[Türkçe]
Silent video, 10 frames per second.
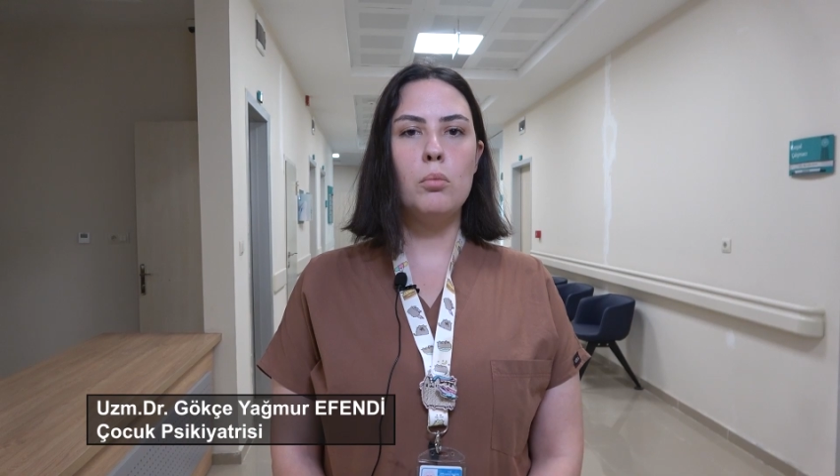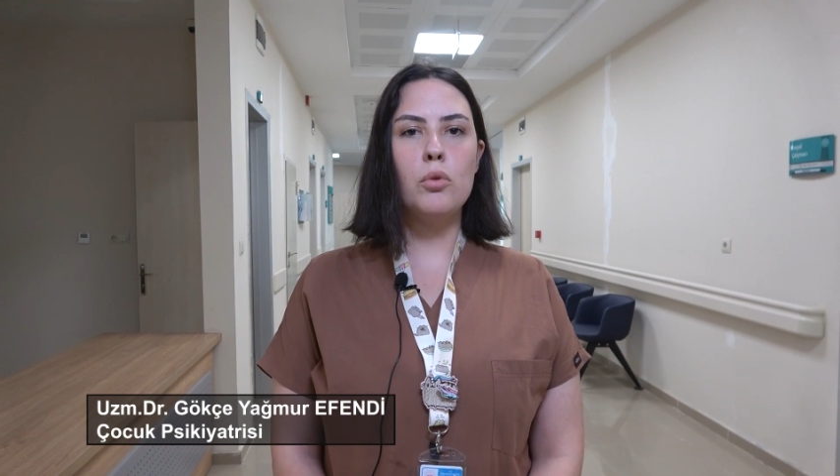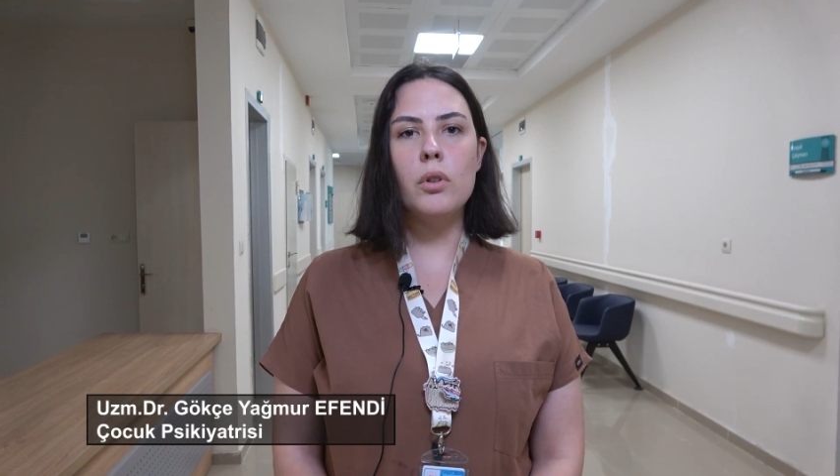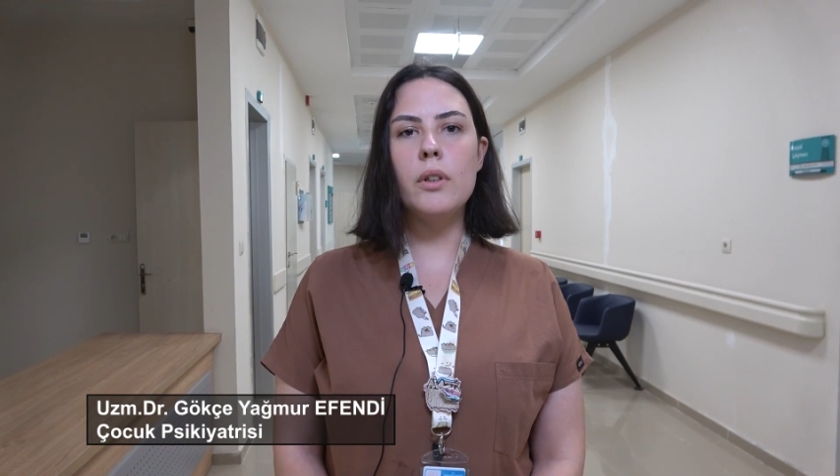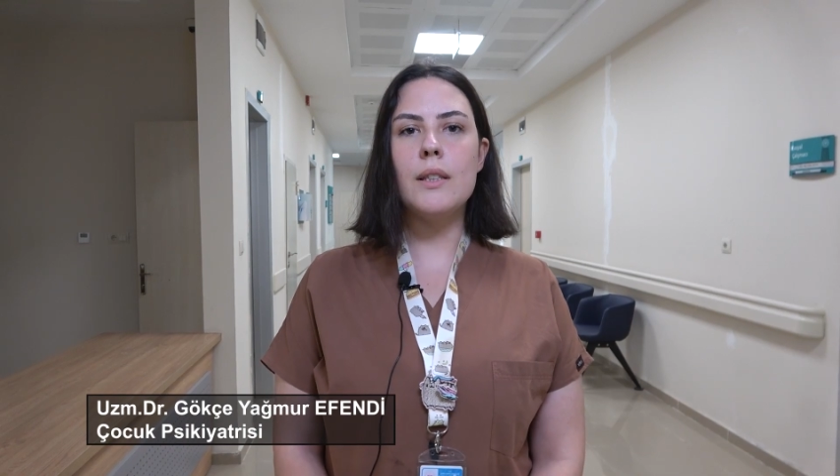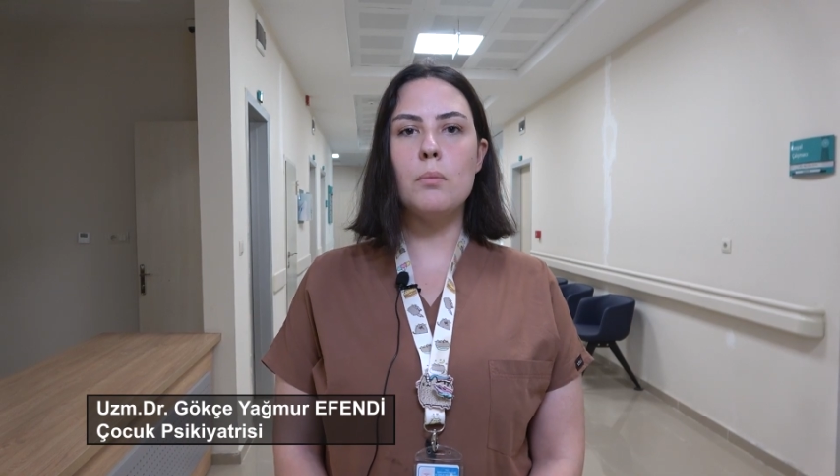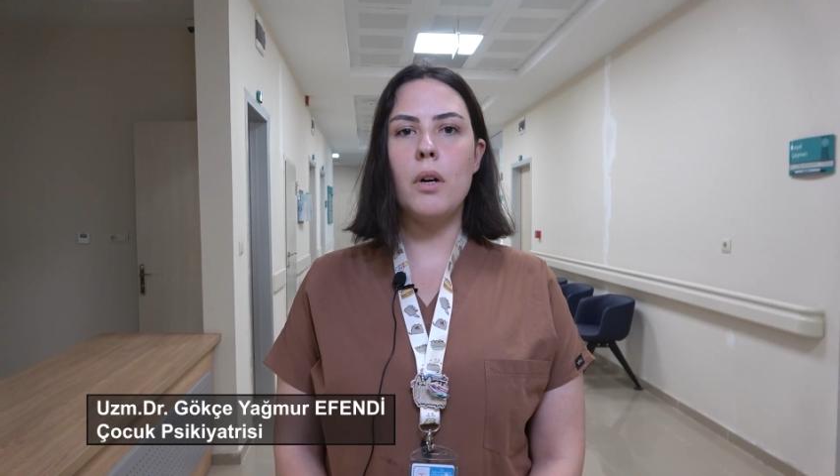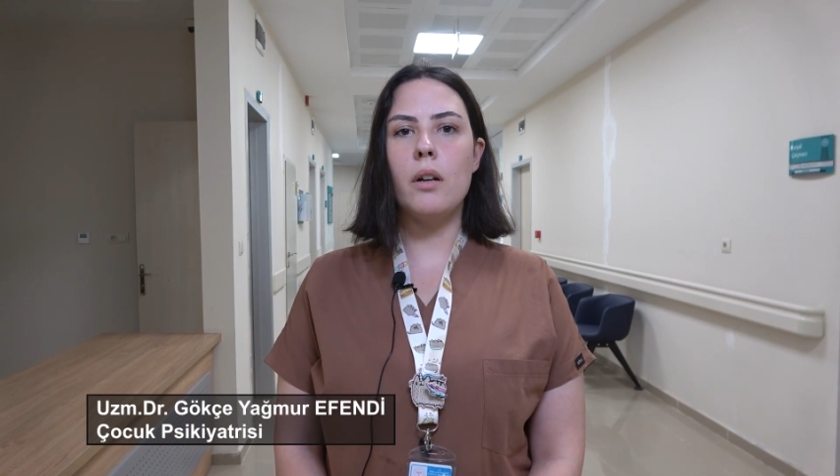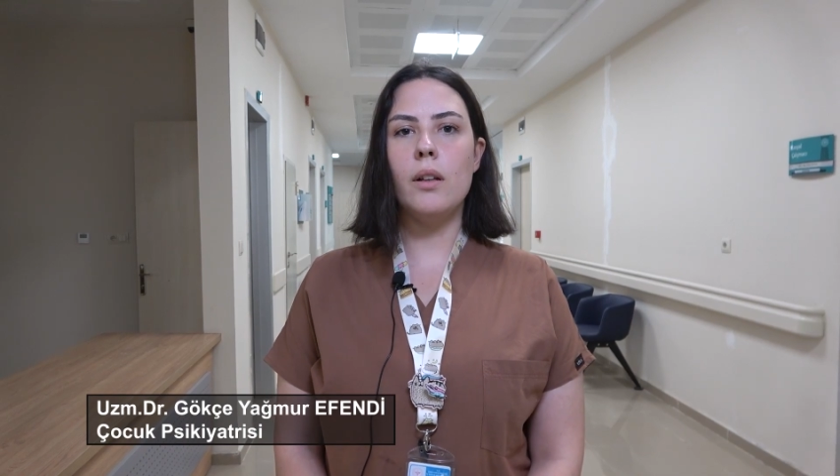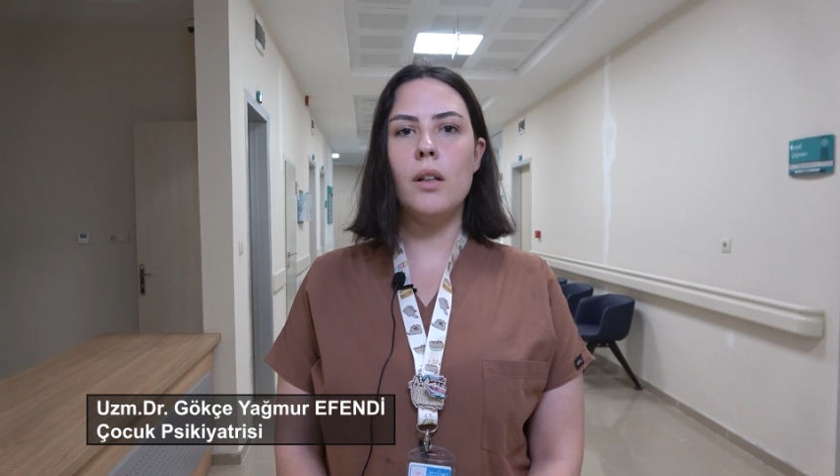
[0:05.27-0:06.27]
Bugün
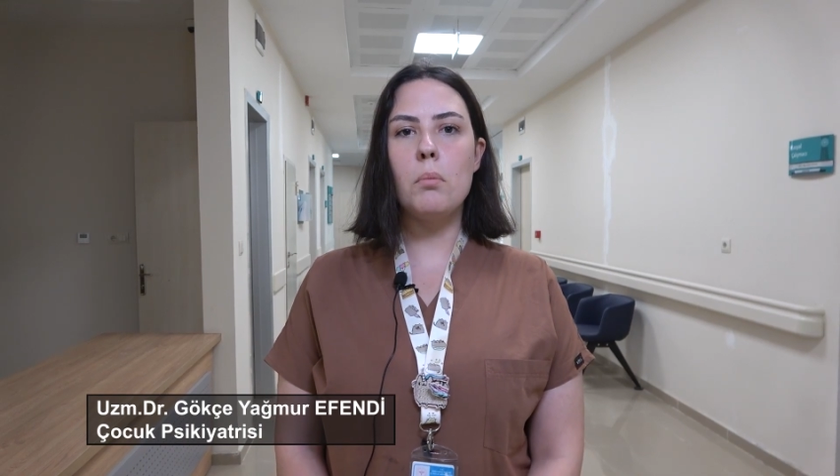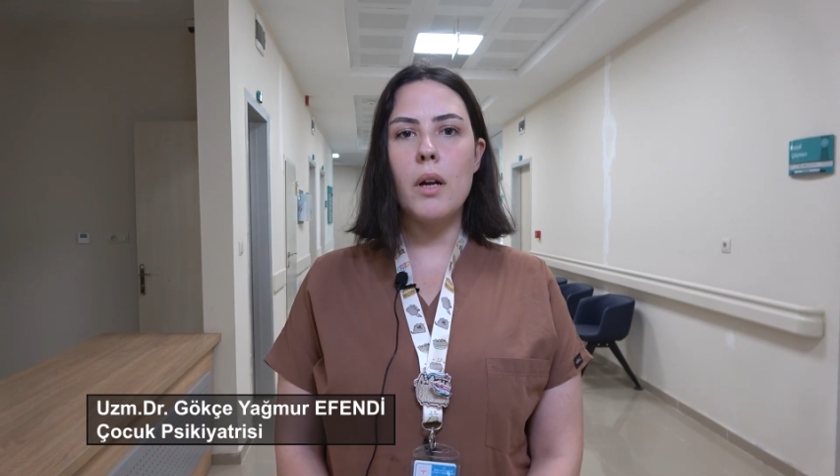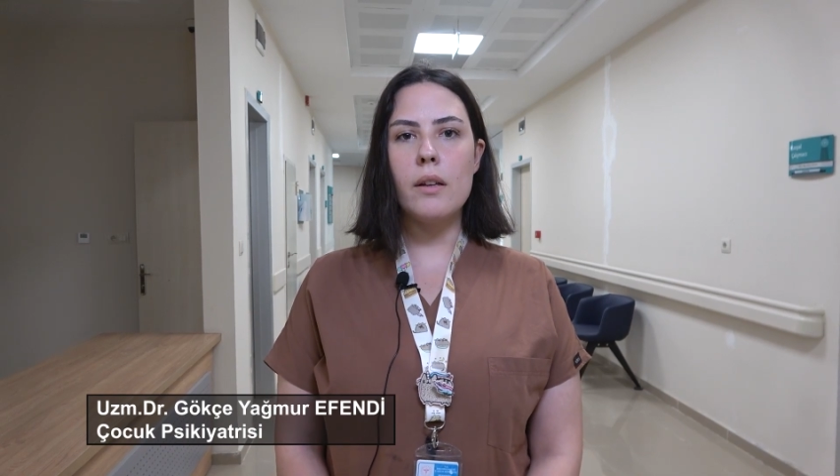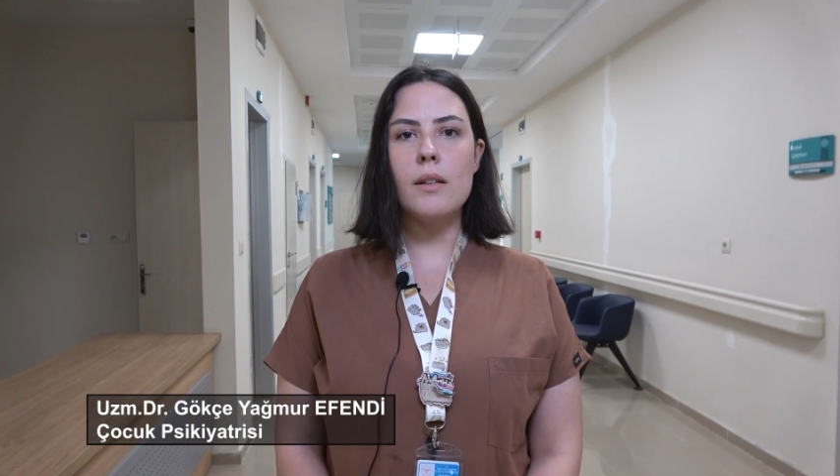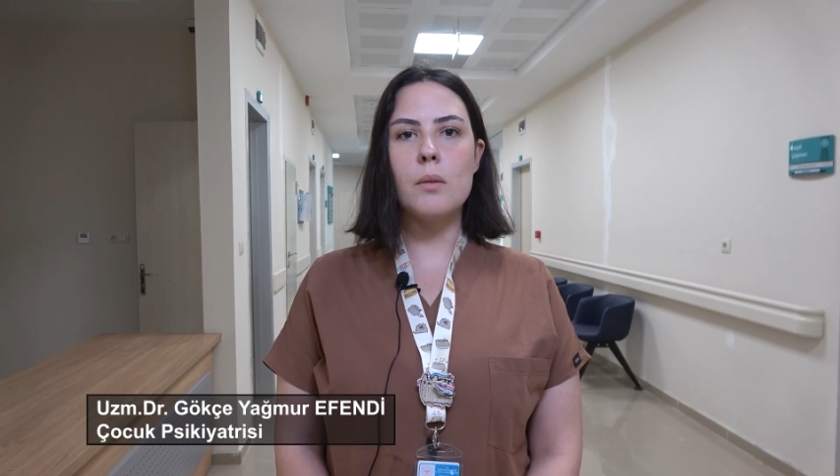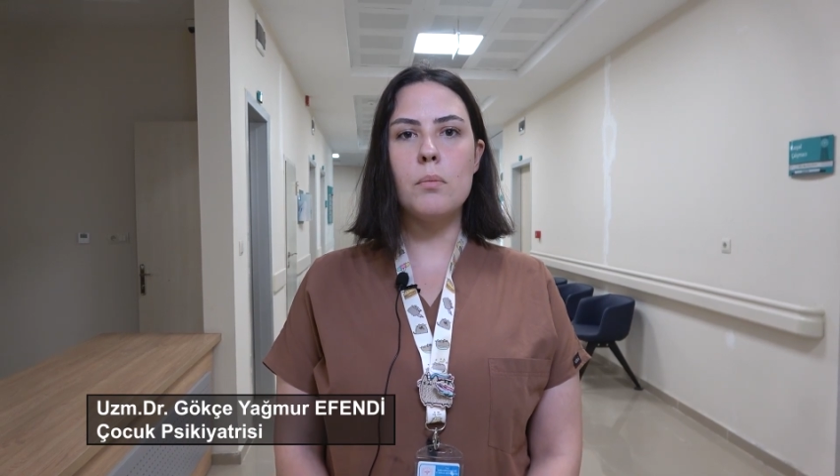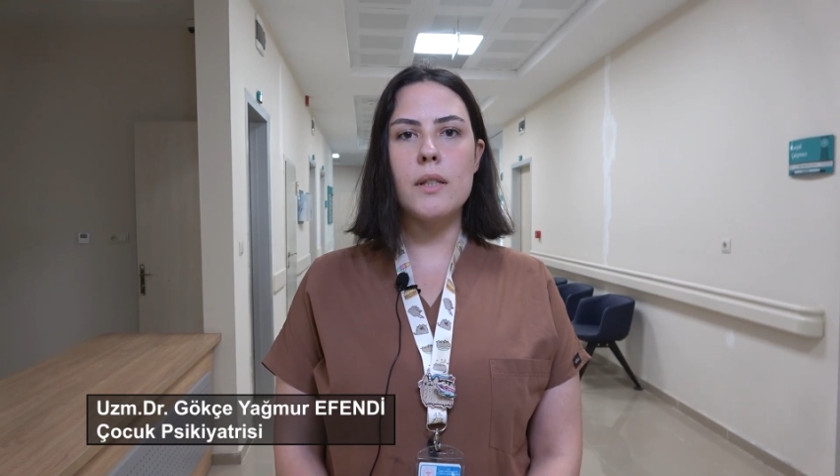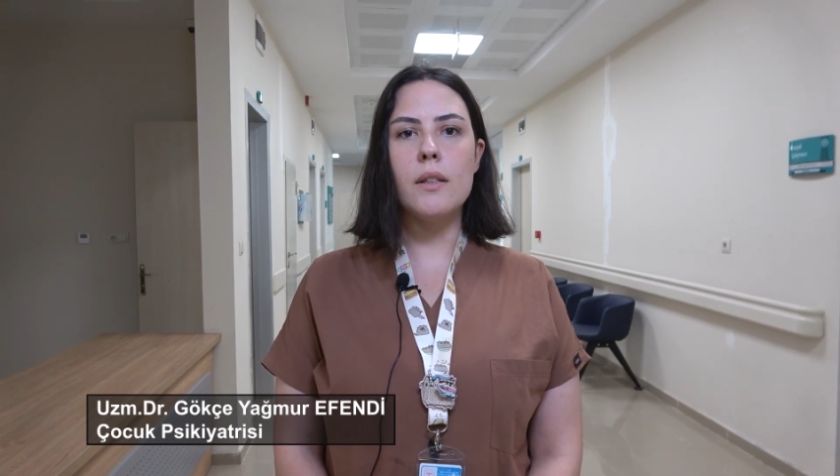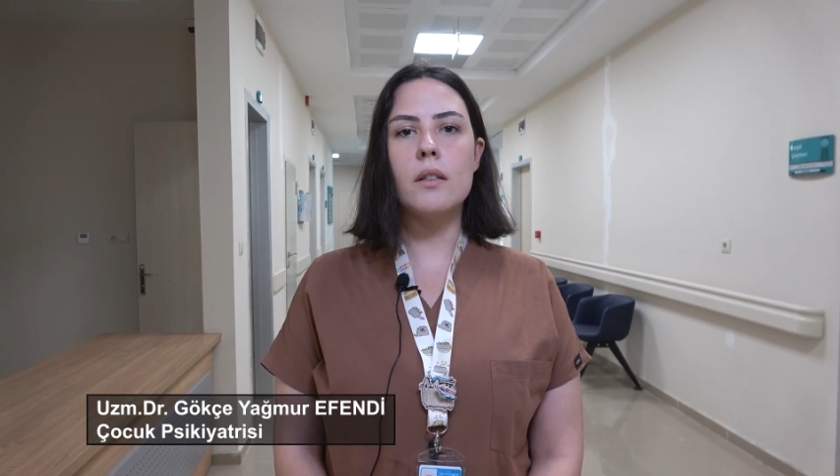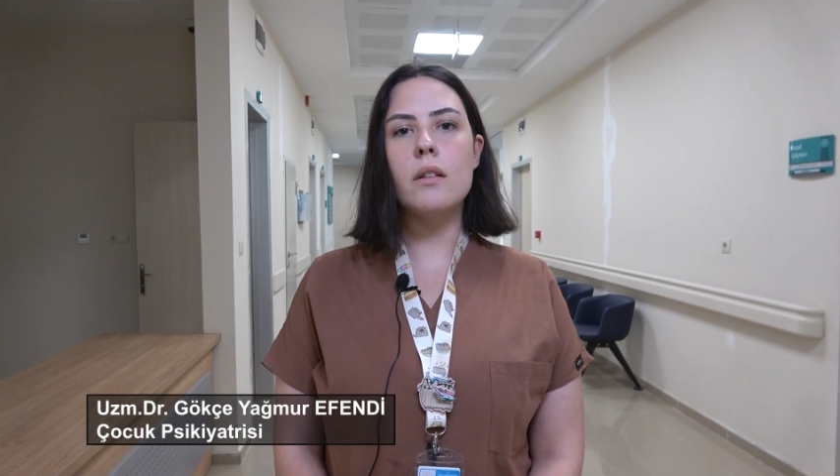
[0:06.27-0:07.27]
itibariyle merkezimizin